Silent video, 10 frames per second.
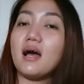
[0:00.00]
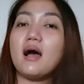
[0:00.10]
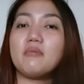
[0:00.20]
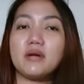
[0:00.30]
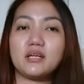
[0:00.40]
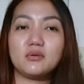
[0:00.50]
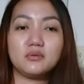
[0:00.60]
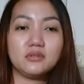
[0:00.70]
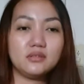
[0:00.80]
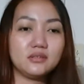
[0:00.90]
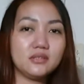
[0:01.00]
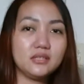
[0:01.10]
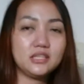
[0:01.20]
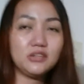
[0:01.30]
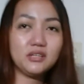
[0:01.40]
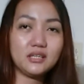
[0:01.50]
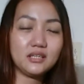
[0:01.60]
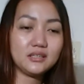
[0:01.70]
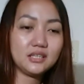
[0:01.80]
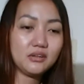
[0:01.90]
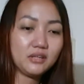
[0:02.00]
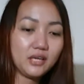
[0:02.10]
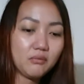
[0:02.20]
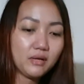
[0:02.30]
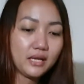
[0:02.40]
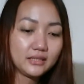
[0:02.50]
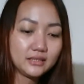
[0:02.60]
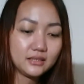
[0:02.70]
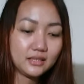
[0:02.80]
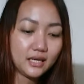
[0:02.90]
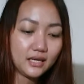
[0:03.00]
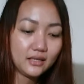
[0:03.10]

Ah, very good. Yung decor sa puti. sino puti. Nag, iwalay sa Zia?